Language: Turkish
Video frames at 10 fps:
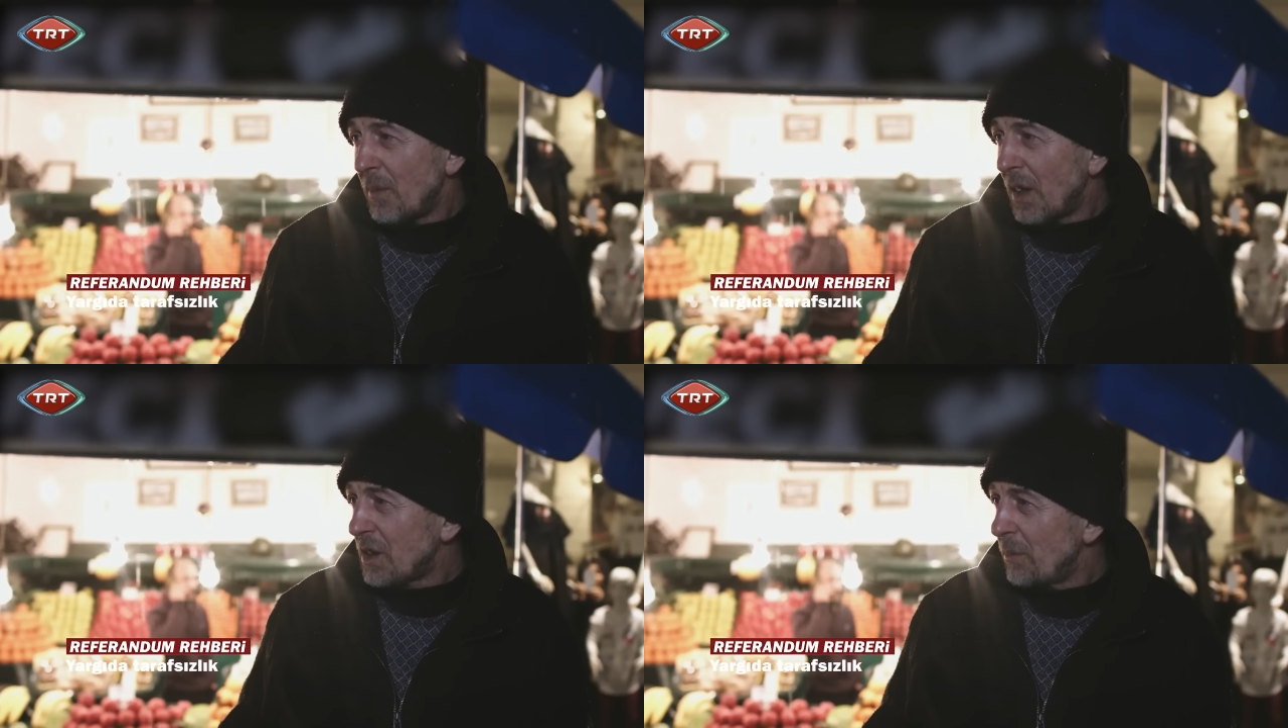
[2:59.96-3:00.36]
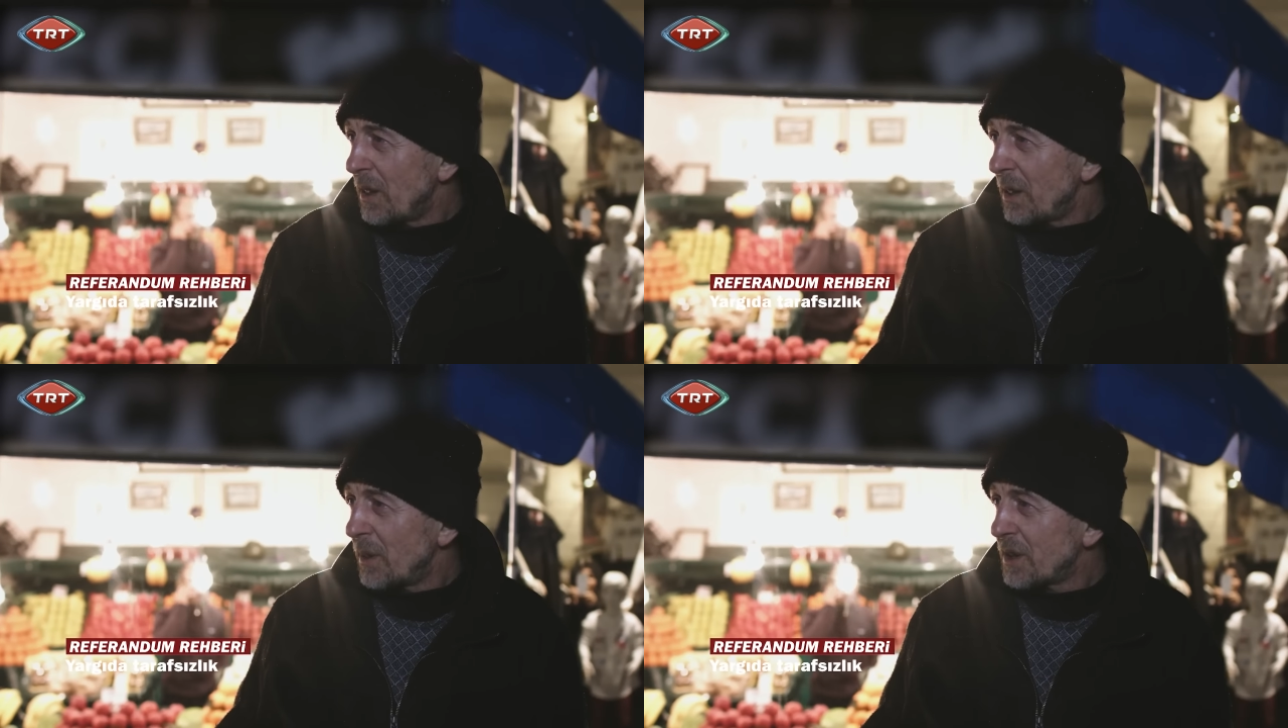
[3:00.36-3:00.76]

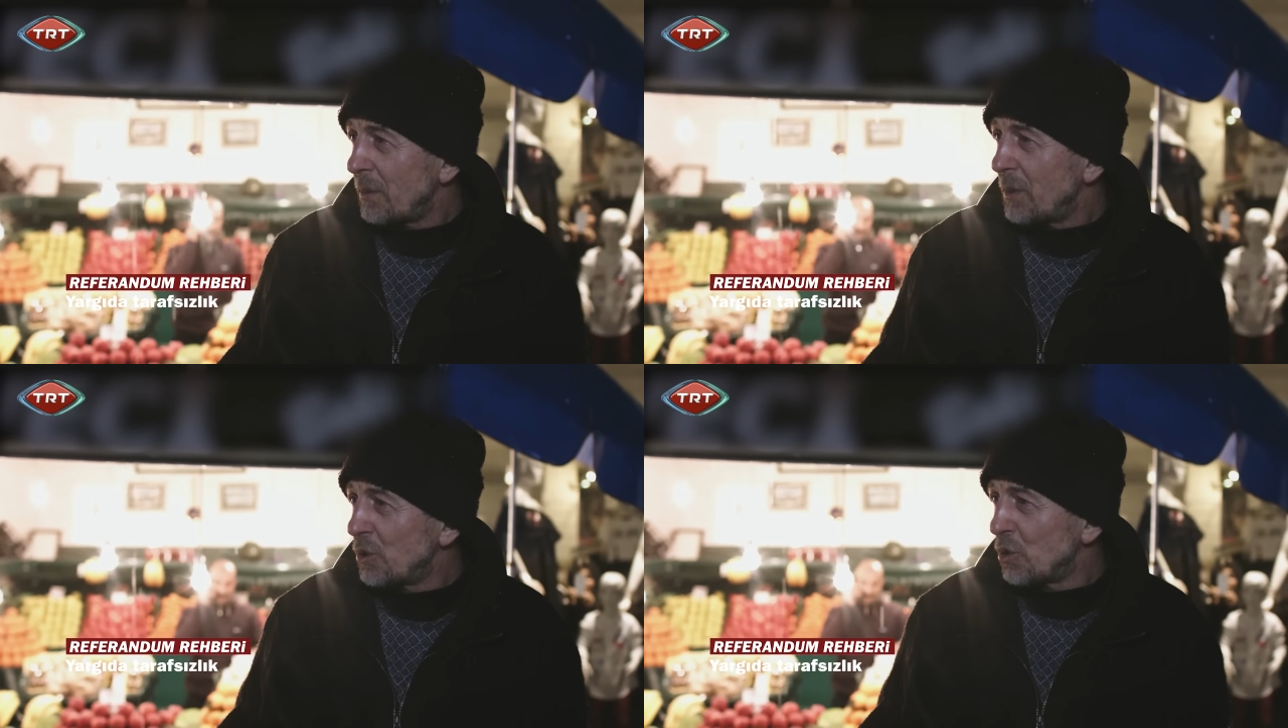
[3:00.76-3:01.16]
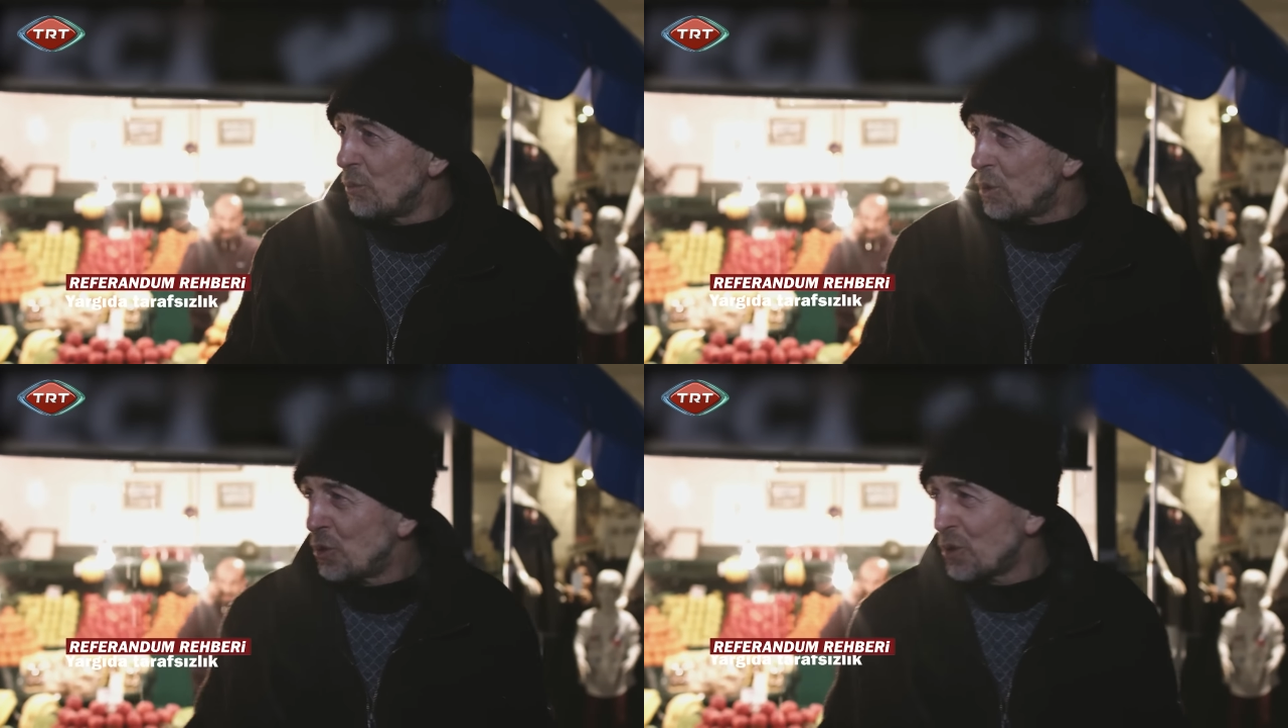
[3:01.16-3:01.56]
Mahkemeleri mesela ben
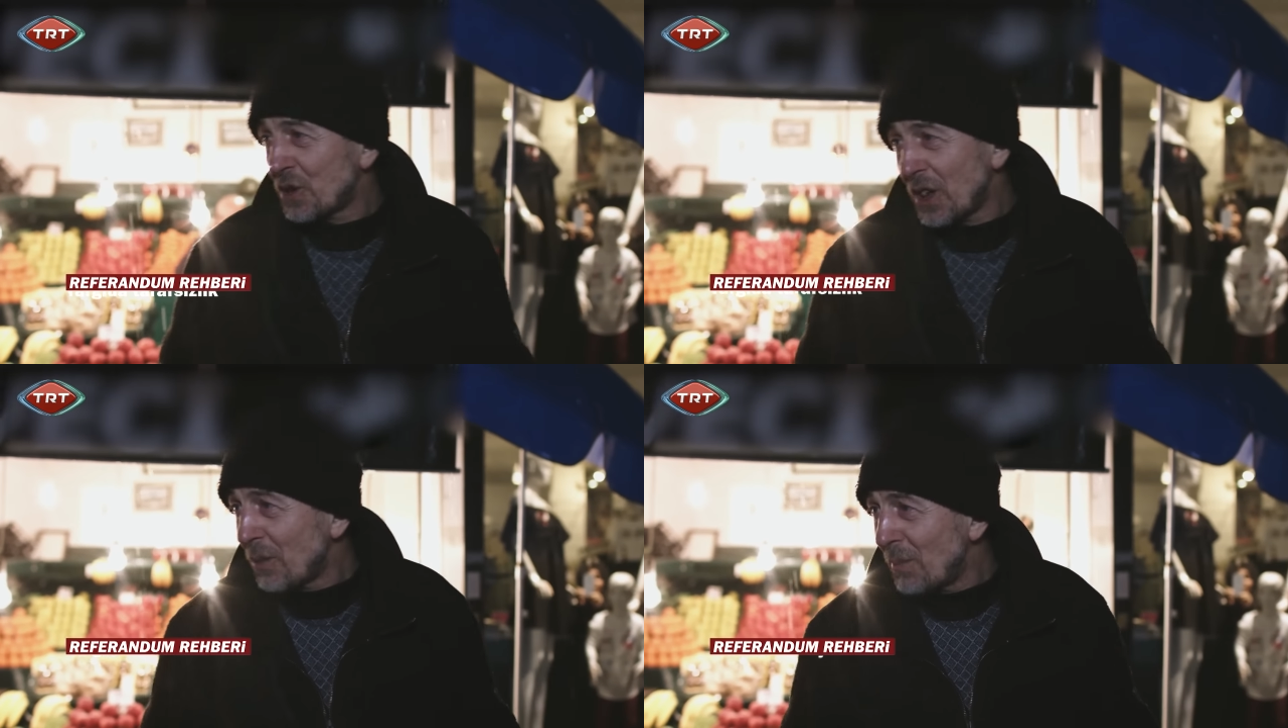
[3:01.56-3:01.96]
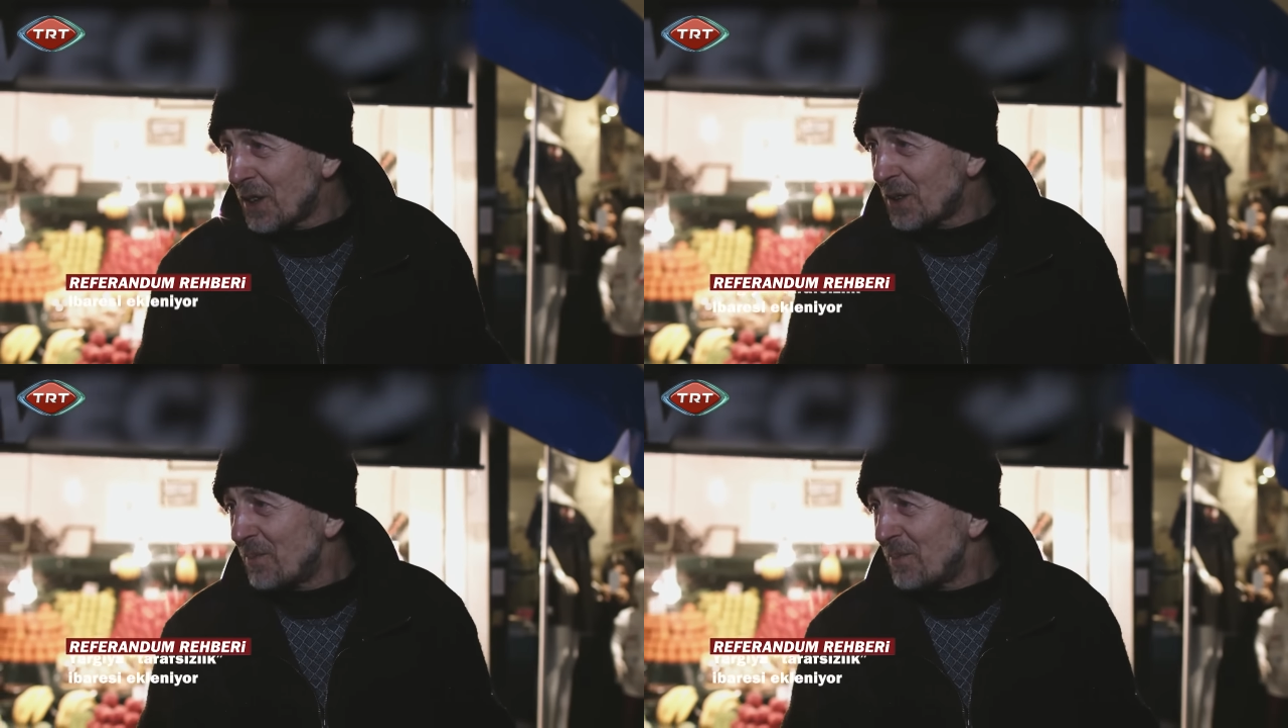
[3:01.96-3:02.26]
gümüş yüzük takmazdım.